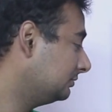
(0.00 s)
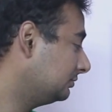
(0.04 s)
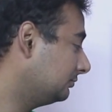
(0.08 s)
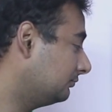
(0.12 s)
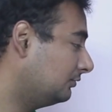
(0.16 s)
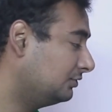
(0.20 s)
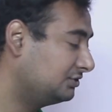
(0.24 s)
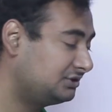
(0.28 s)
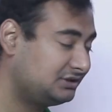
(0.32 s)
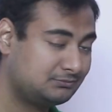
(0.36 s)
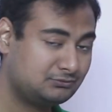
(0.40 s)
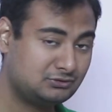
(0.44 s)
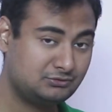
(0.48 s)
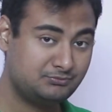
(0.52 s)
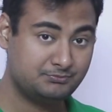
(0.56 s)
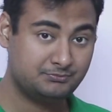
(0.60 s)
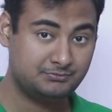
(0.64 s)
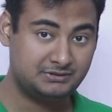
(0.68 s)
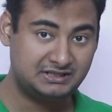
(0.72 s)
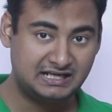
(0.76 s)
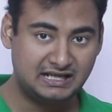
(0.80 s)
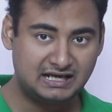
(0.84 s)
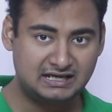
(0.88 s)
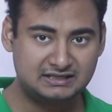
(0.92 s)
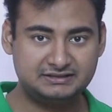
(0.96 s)
तो वो सबको
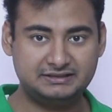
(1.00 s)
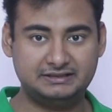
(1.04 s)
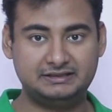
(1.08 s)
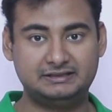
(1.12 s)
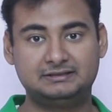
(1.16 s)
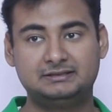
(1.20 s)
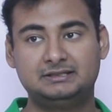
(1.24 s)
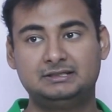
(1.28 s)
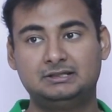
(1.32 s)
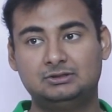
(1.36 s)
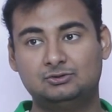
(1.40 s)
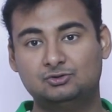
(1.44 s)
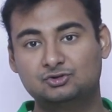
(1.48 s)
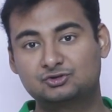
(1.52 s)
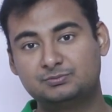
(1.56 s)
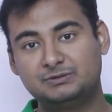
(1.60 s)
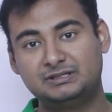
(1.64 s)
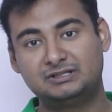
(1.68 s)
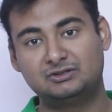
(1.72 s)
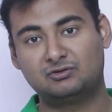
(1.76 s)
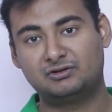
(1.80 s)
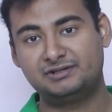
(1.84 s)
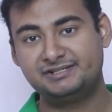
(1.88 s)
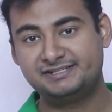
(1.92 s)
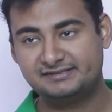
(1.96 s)
मिला के
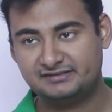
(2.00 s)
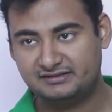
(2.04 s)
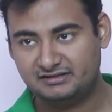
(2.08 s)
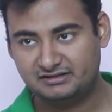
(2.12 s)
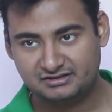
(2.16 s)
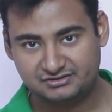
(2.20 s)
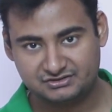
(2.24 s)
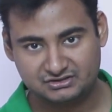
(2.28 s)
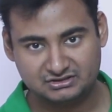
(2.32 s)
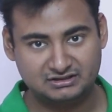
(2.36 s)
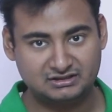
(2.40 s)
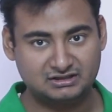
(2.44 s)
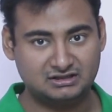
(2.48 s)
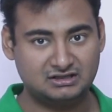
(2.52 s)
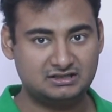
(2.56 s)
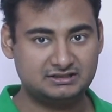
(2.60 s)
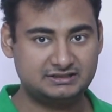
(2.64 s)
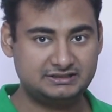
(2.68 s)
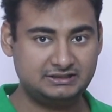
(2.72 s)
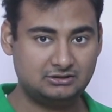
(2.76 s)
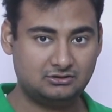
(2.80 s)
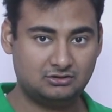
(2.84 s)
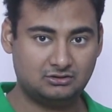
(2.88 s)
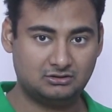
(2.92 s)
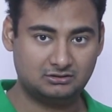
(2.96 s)
उसमें नॉइज़ रिडक्शन लगा
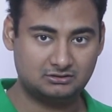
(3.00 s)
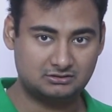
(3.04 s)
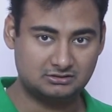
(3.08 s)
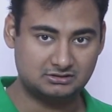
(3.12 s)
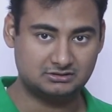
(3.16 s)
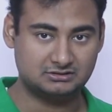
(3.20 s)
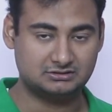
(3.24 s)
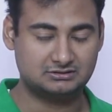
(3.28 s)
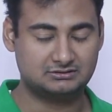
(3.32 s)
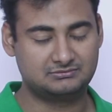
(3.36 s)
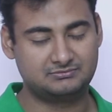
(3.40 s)
के और